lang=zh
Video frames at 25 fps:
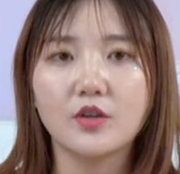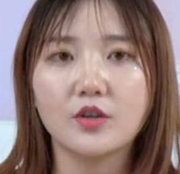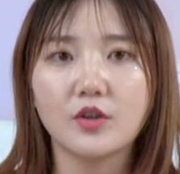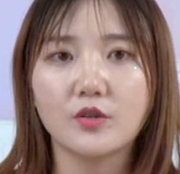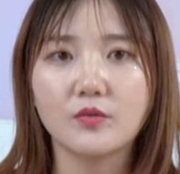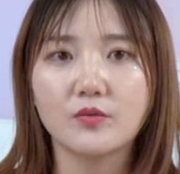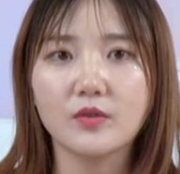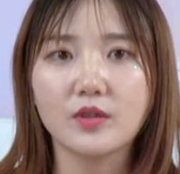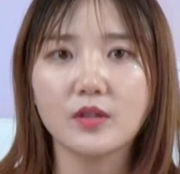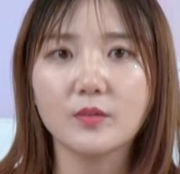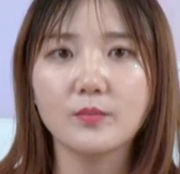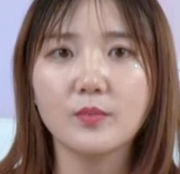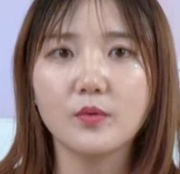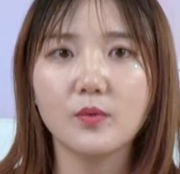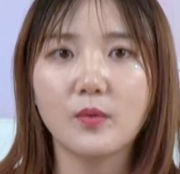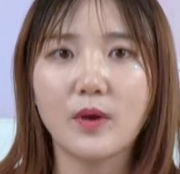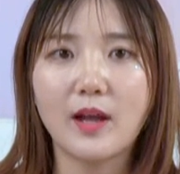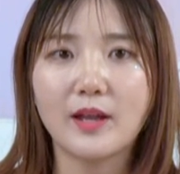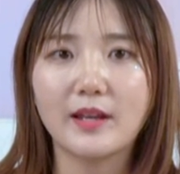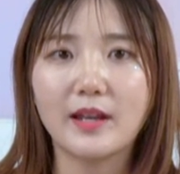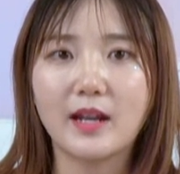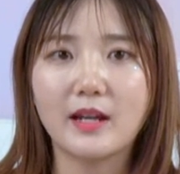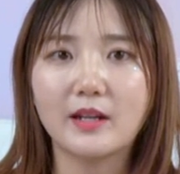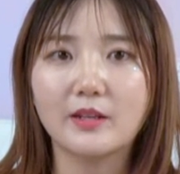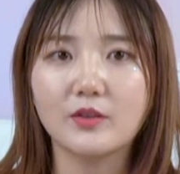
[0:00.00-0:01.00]
总之，不
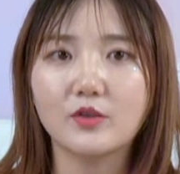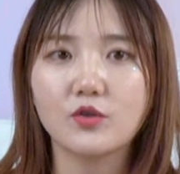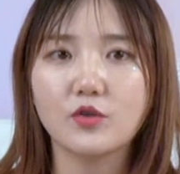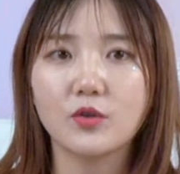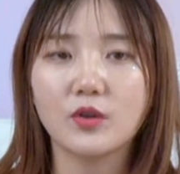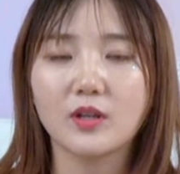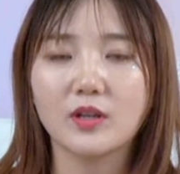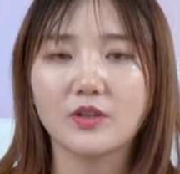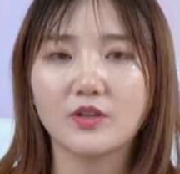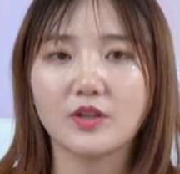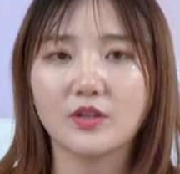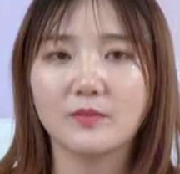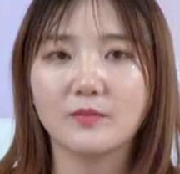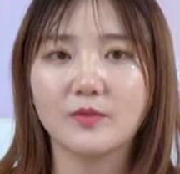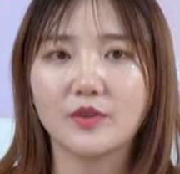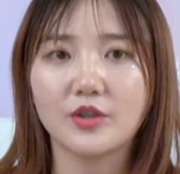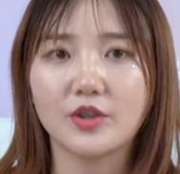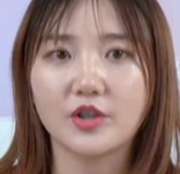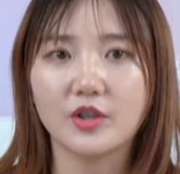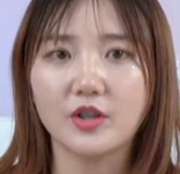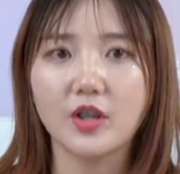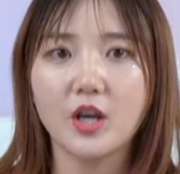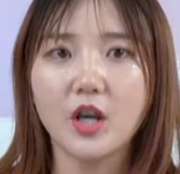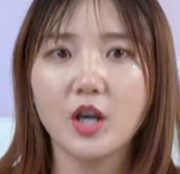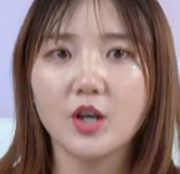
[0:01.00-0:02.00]
管男人做了什么
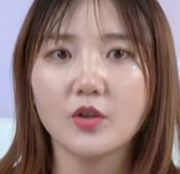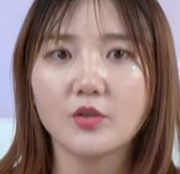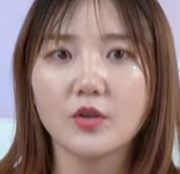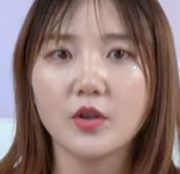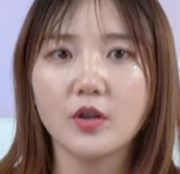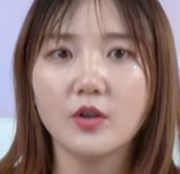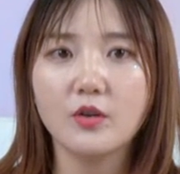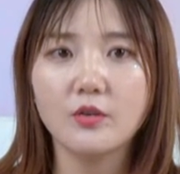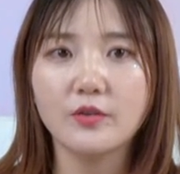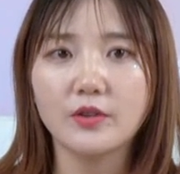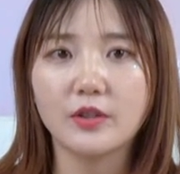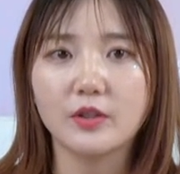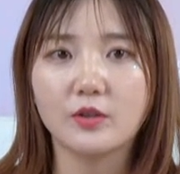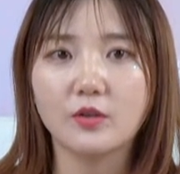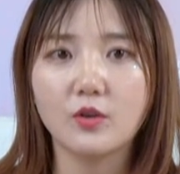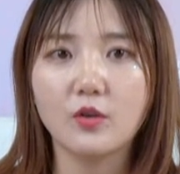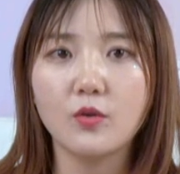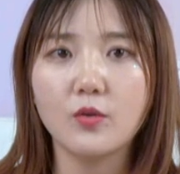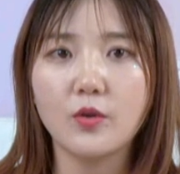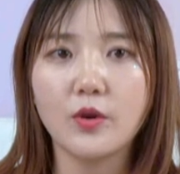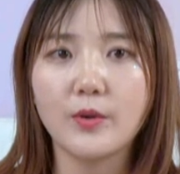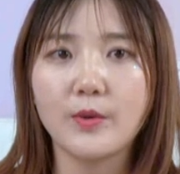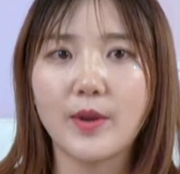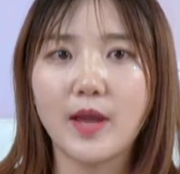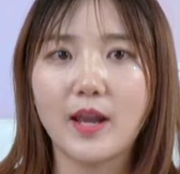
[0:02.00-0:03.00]
事，最后你都
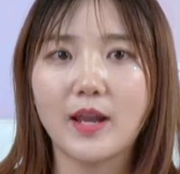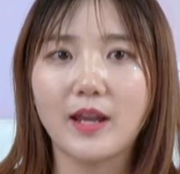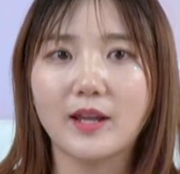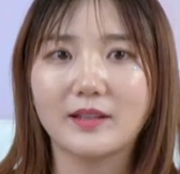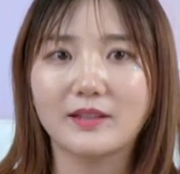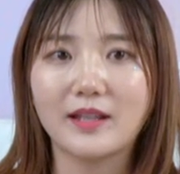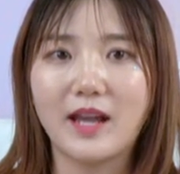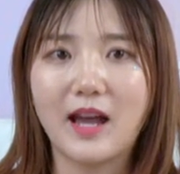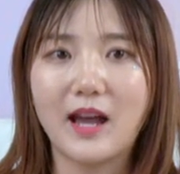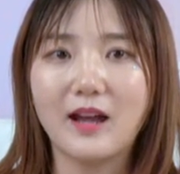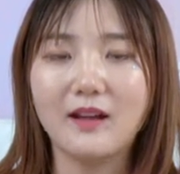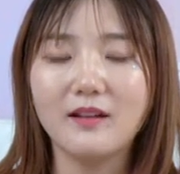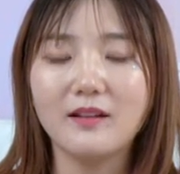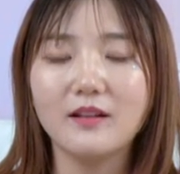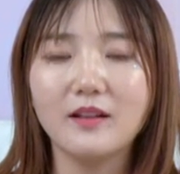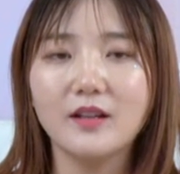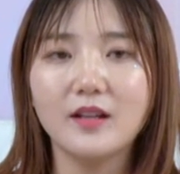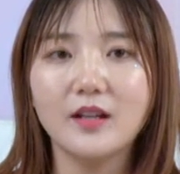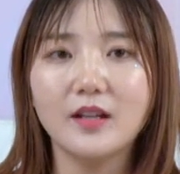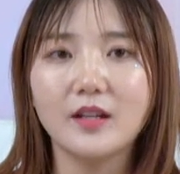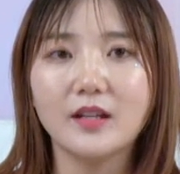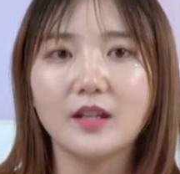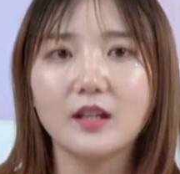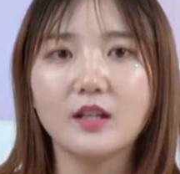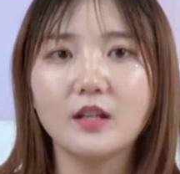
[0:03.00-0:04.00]
会原谅他。
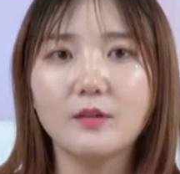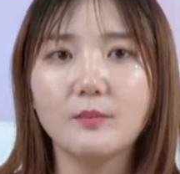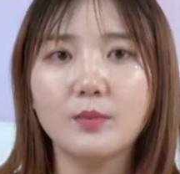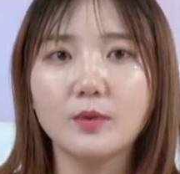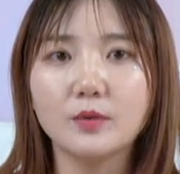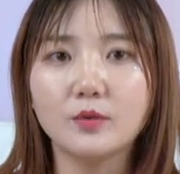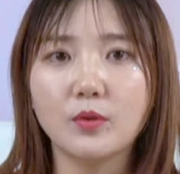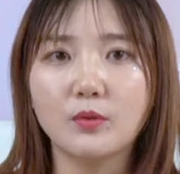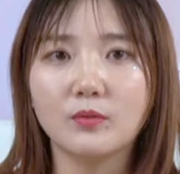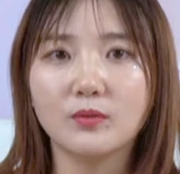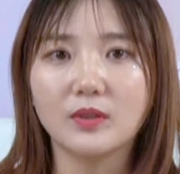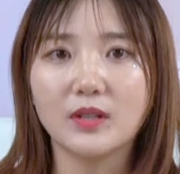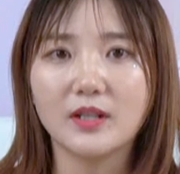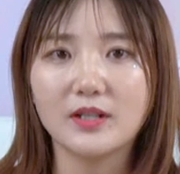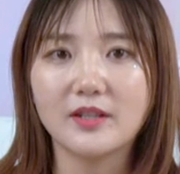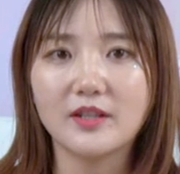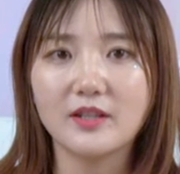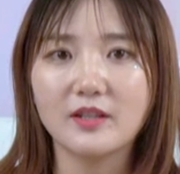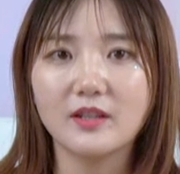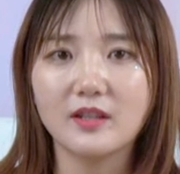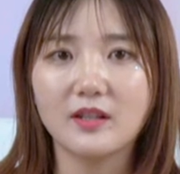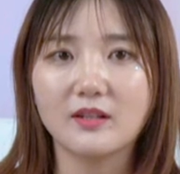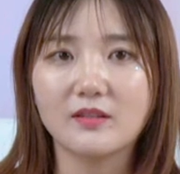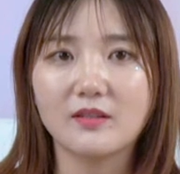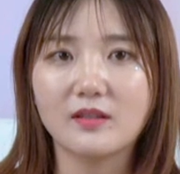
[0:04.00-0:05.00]
一个不懂得
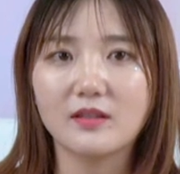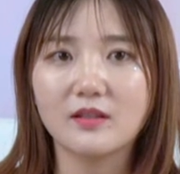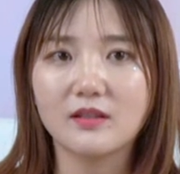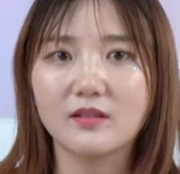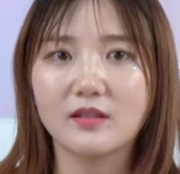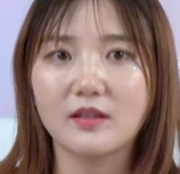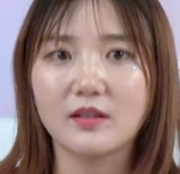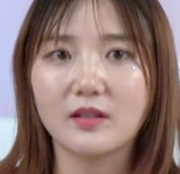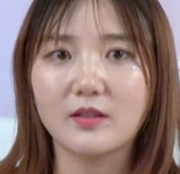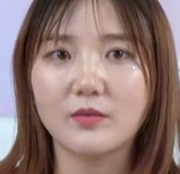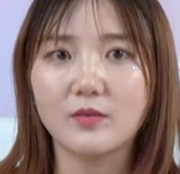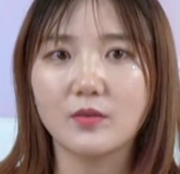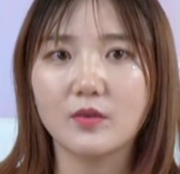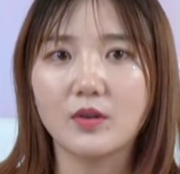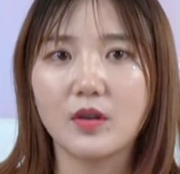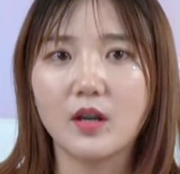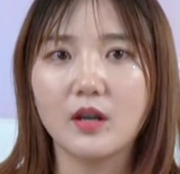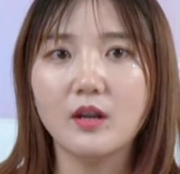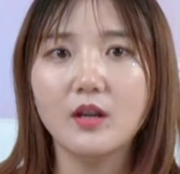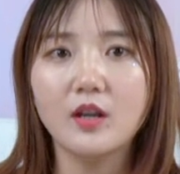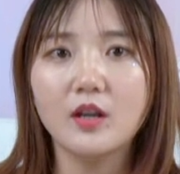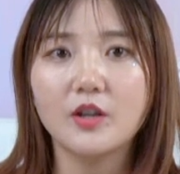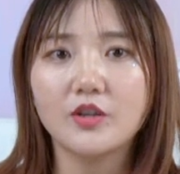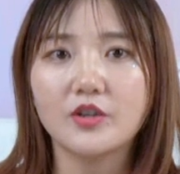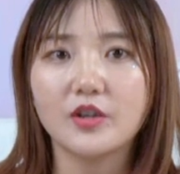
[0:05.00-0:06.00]
心疼自己的女
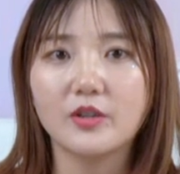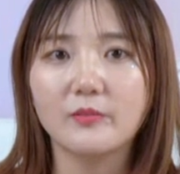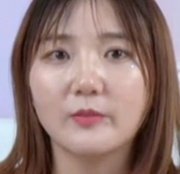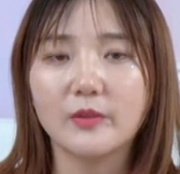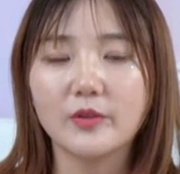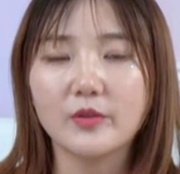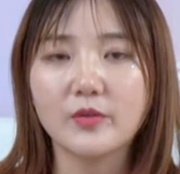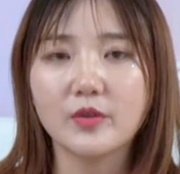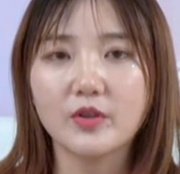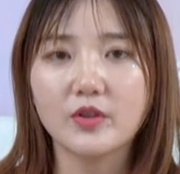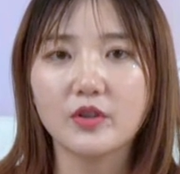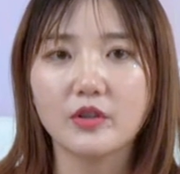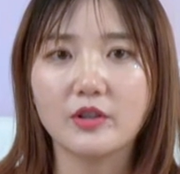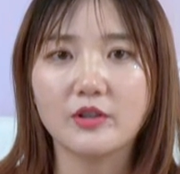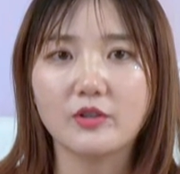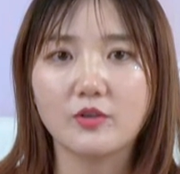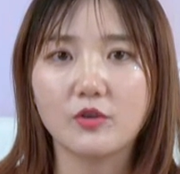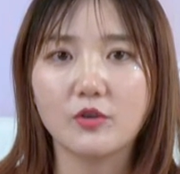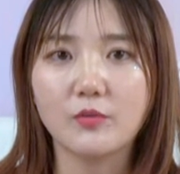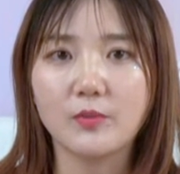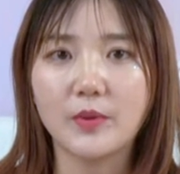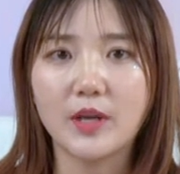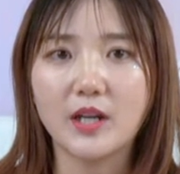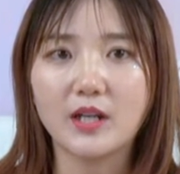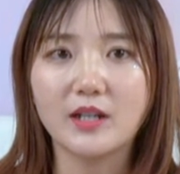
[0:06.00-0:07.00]
人，怎么去奢
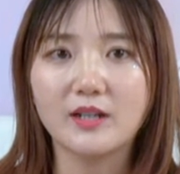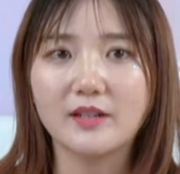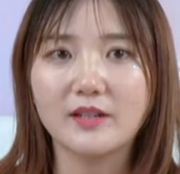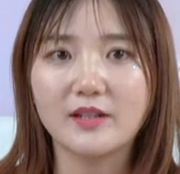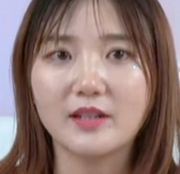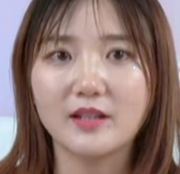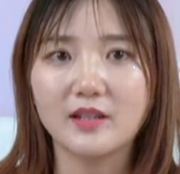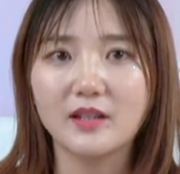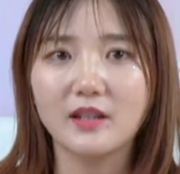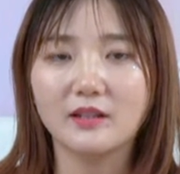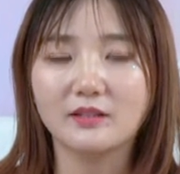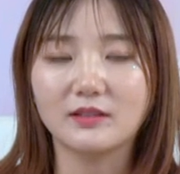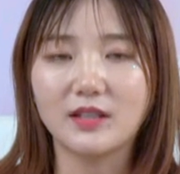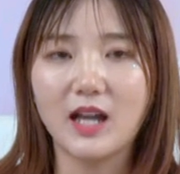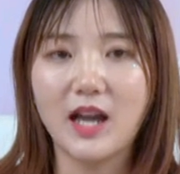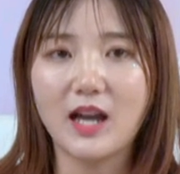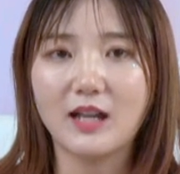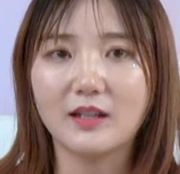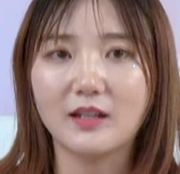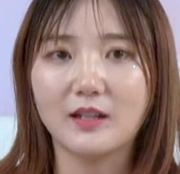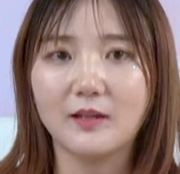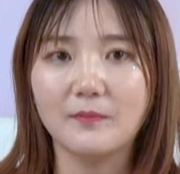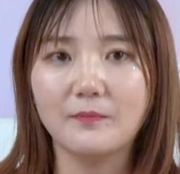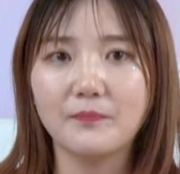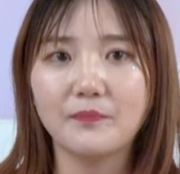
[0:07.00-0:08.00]
求别人心疼
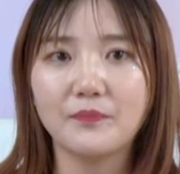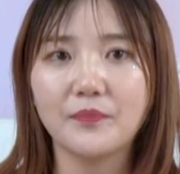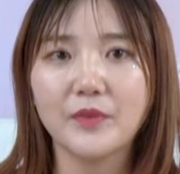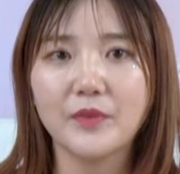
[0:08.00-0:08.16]
她呢？